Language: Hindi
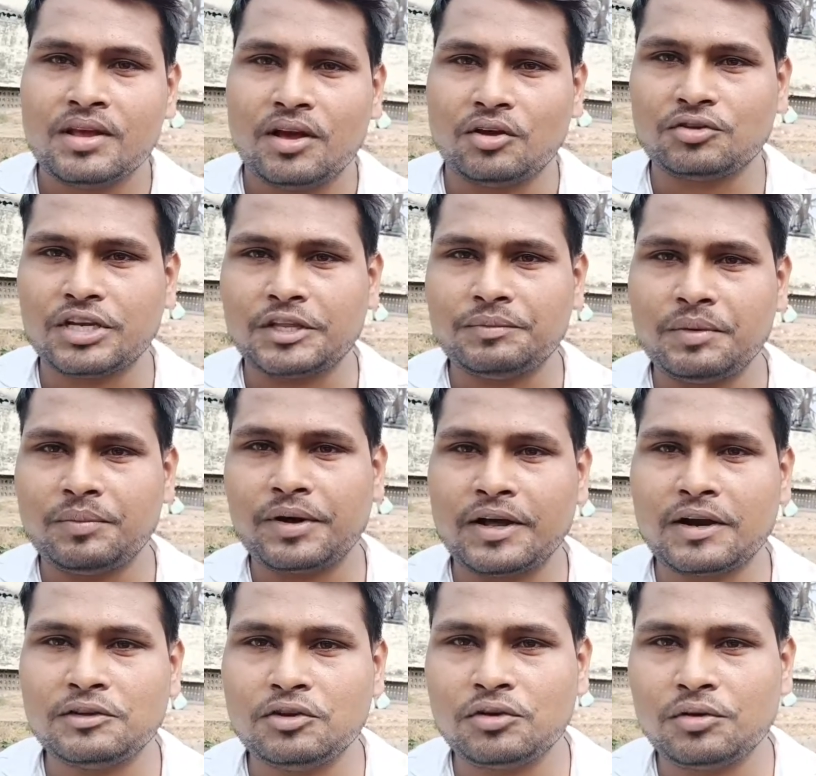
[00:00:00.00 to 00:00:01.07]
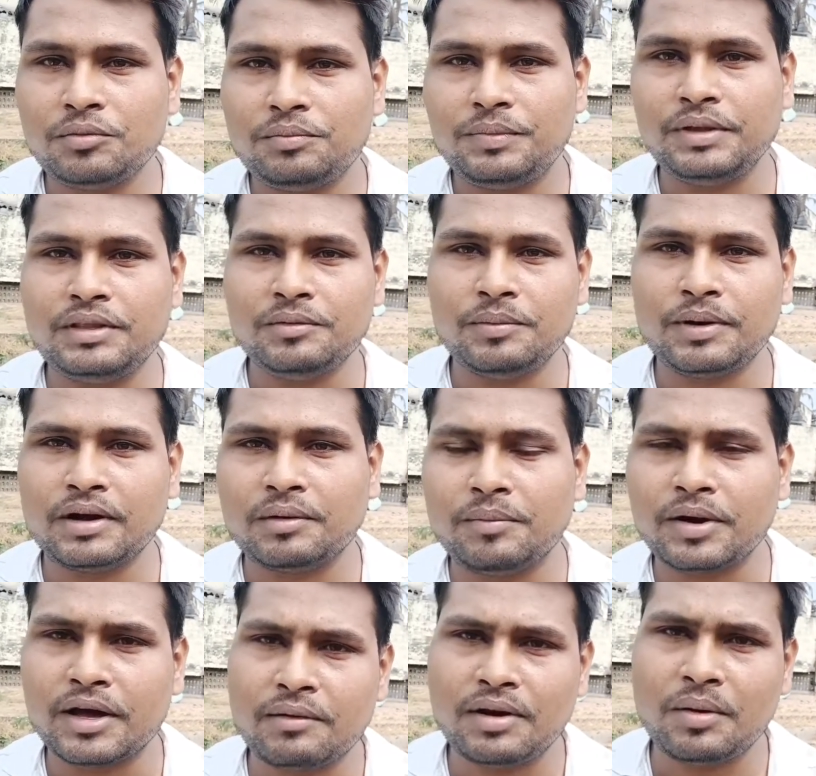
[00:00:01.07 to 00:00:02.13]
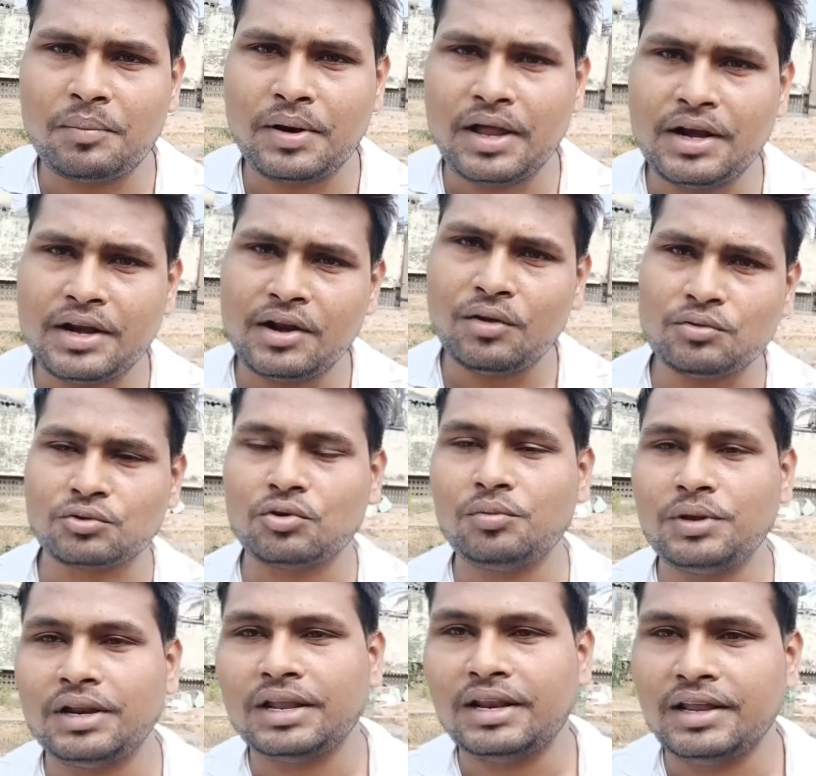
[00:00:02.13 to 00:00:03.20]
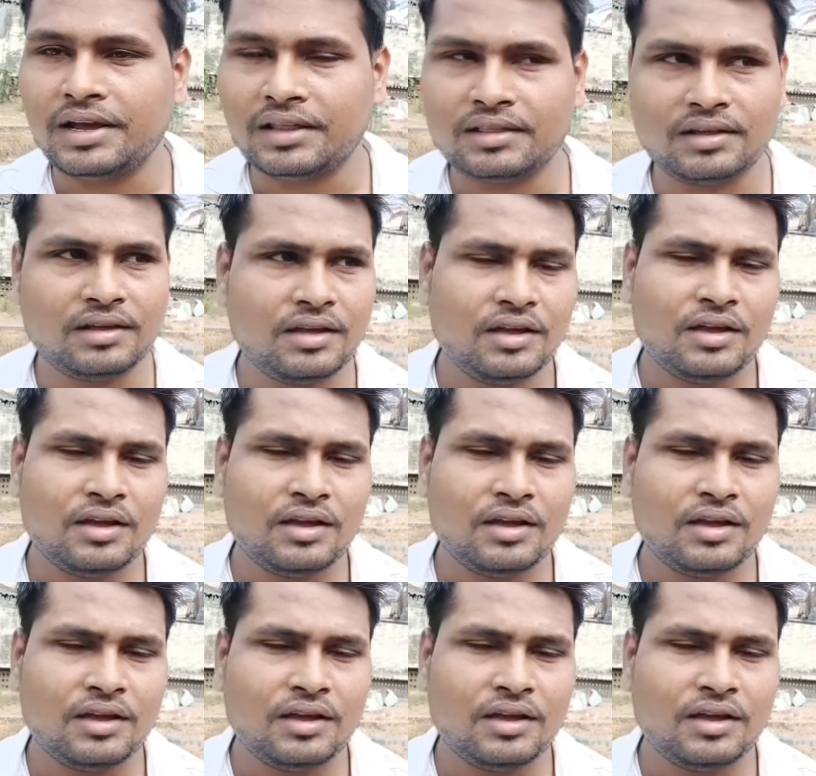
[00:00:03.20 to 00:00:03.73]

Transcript: और साथ में बगल जो बगल वाला प्लांट है ना उसको भी ले लिया था